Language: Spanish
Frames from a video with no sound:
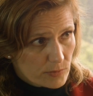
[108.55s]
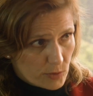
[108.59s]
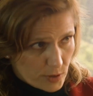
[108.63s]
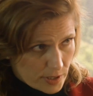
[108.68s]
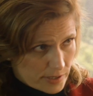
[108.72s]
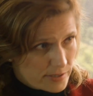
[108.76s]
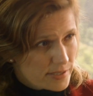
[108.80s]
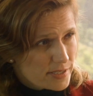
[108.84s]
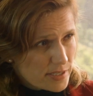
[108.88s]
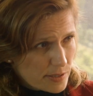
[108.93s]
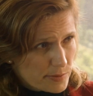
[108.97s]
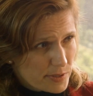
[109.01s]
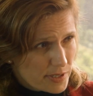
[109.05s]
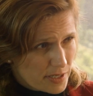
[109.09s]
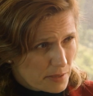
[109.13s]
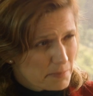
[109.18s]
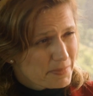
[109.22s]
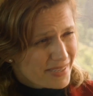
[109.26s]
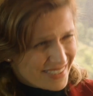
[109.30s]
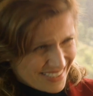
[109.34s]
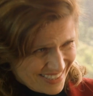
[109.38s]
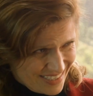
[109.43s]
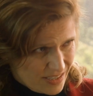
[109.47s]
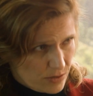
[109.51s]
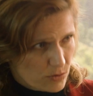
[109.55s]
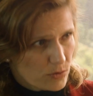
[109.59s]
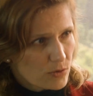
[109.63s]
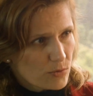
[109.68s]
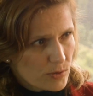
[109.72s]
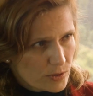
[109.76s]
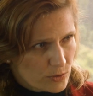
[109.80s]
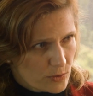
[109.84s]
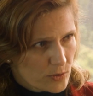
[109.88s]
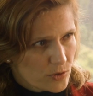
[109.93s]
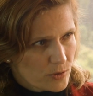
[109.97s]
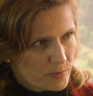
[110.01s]
casi de saber que investigo
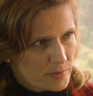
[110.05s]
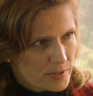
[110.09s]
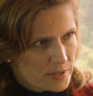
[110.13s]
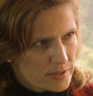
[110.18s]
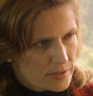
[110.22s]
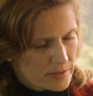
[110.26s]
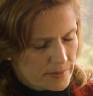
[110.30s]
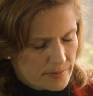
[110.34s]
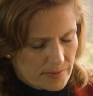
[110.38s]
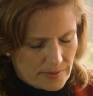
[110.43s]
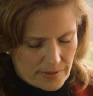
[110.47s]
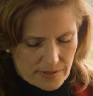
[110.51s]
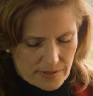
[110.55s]
cuando hago mis...